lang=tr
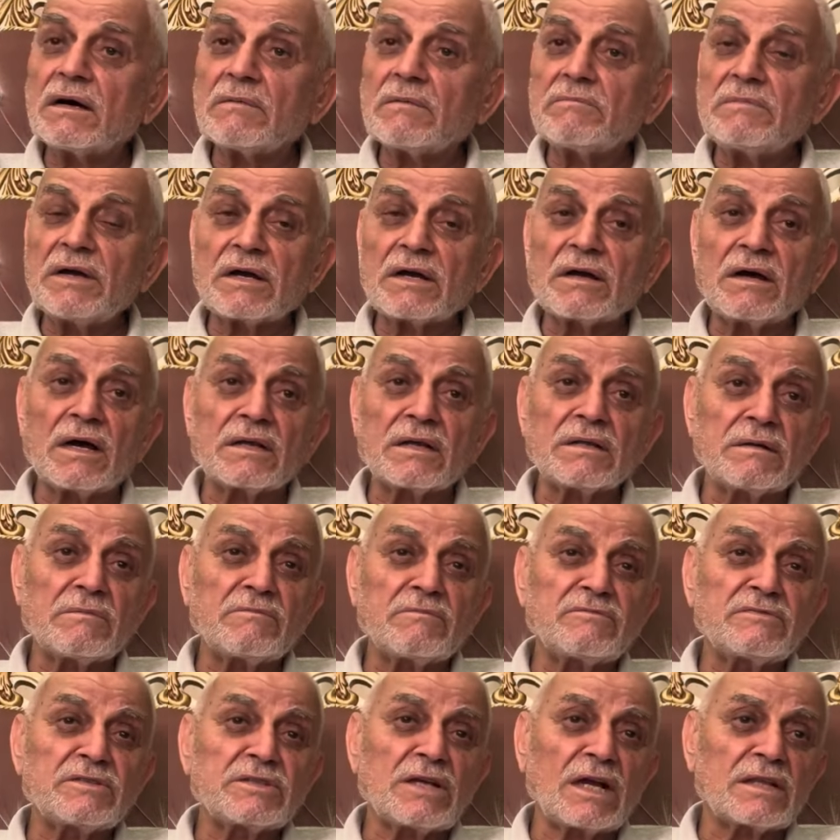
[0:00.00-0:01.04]
bekada
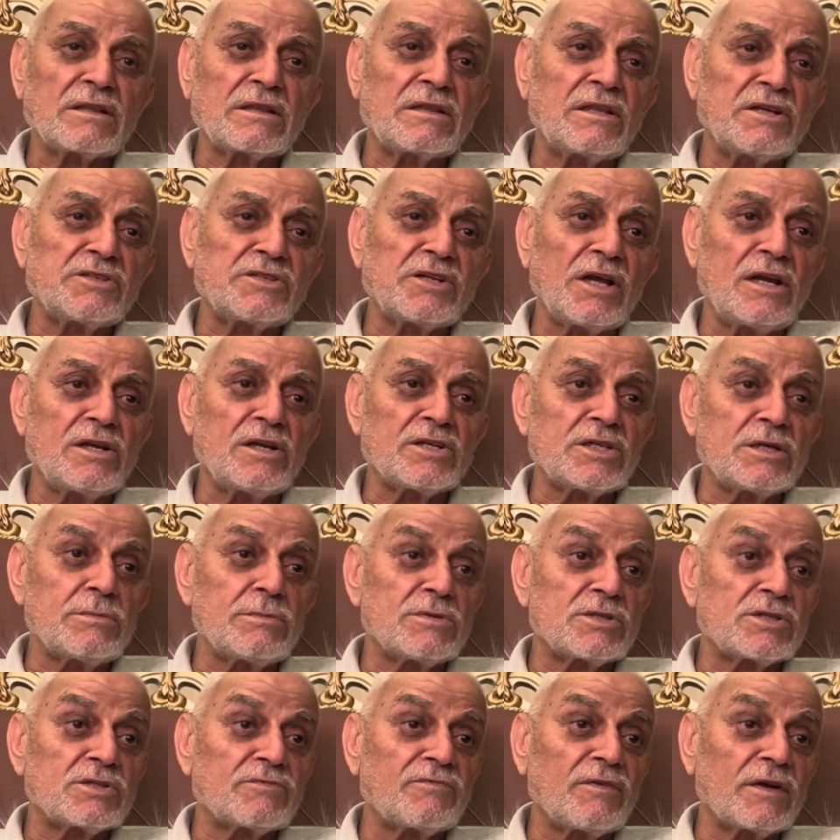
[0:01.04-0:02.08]
zat tecellisi mi,
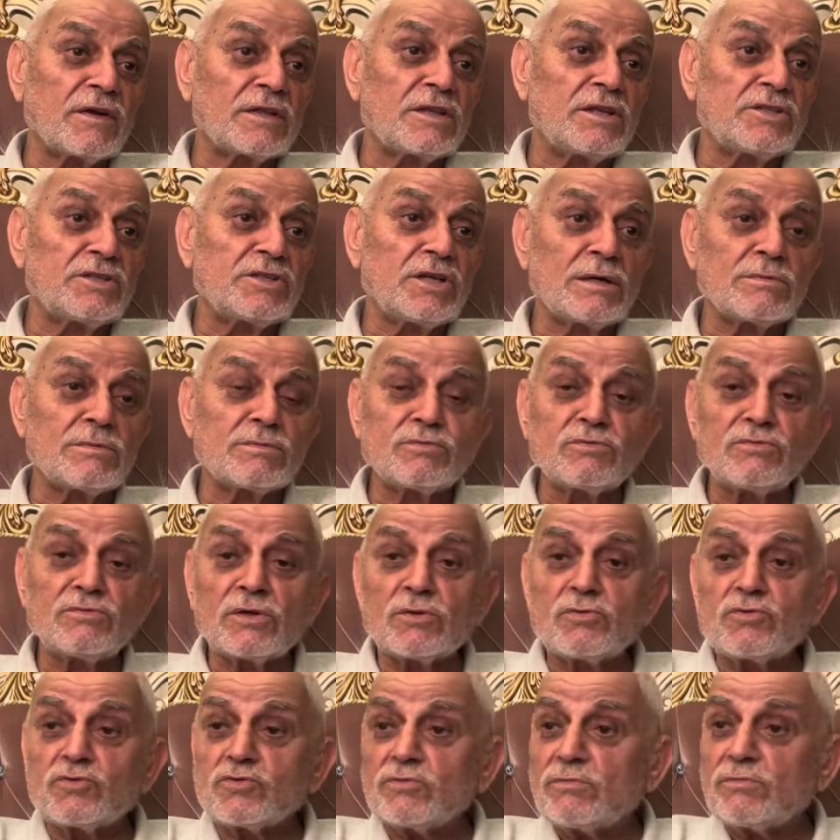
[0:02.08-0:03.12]
sıfat tecellisi mi
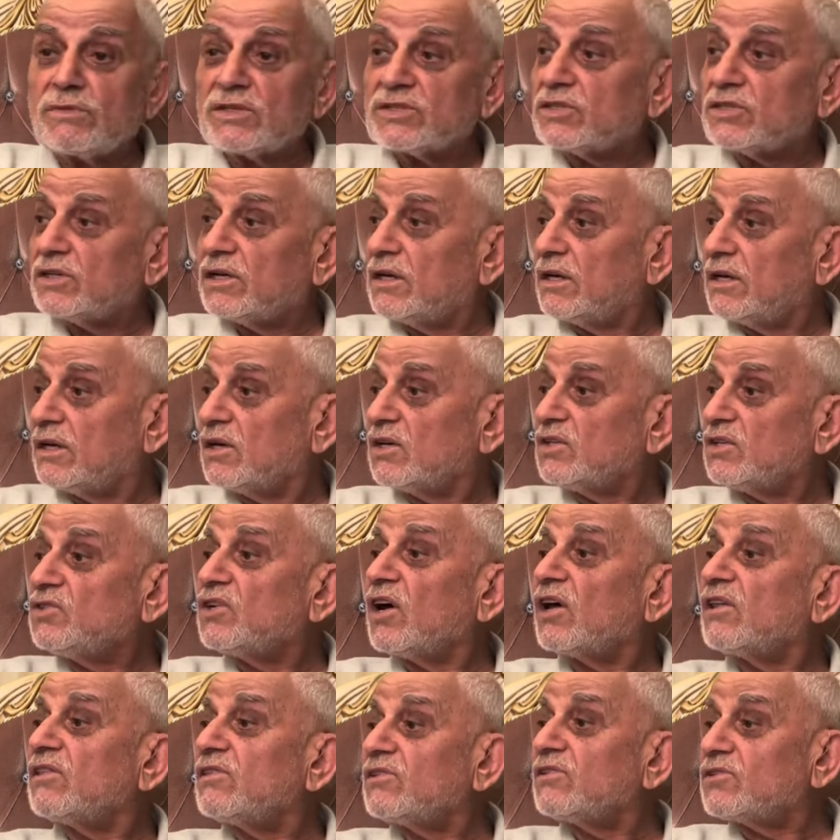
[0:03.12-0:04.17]
bunları düşünmesi
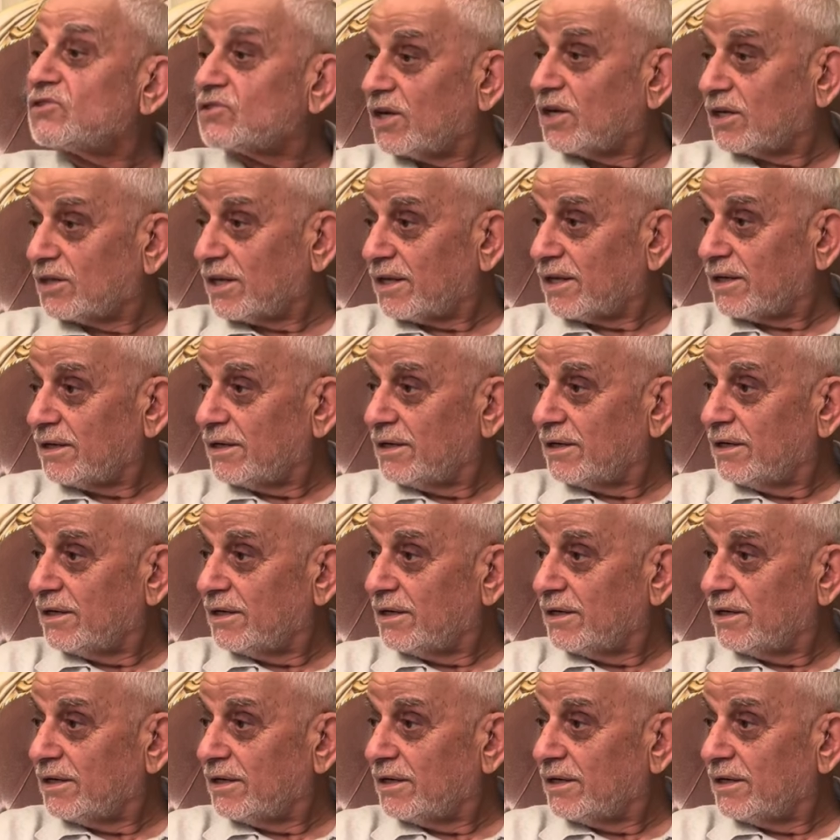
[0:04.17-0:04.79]
yanlış zaten